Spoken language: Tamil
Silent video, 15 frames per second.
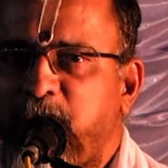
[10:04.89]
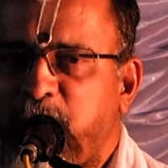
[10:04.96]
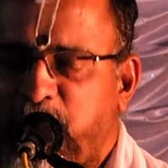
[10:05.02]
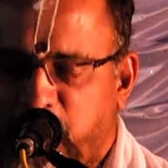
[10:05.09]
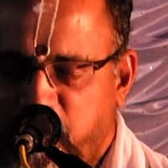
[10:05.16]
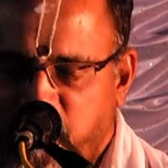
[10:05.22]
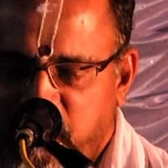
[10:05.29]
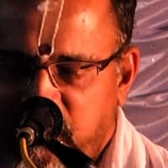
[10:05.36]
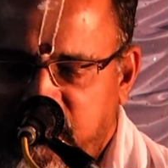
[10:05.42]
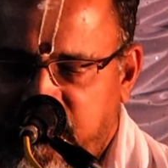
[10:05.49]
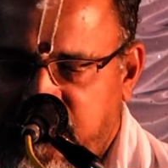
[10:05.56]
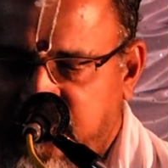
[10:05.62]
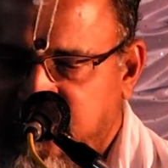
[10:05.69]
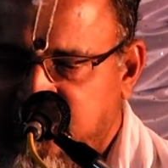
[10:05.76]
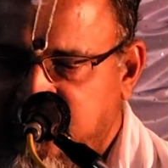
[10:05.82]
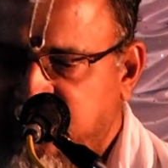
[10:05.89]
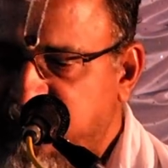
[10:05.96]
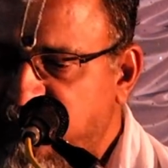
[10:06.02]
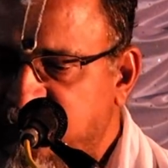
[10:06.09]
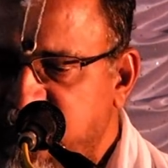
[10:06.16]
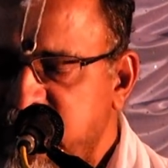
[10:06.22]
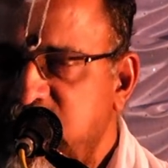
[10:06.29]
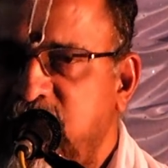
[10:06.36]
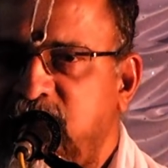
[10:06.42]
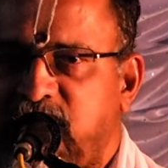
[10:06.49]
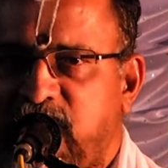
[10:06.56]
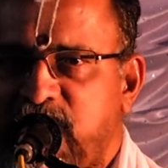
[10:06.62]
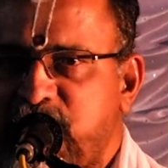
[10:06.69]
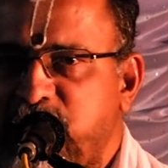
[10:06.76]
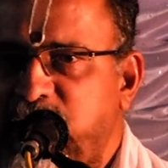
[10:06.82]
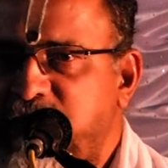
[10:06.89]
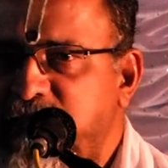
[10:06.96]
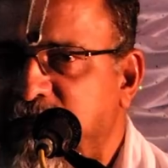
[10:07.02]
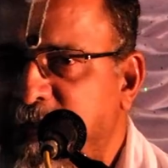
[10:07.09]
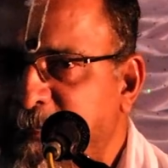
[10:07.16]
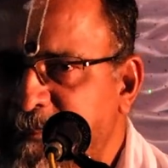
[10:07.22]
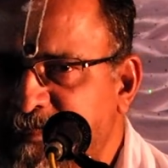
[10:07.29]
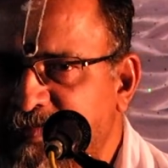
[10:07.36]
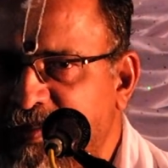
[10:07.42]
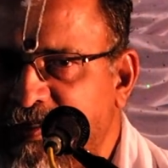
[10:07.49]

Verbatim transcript: ஒரு ஊரில் இந்த ஞானசாகரன் சொல்கிறான்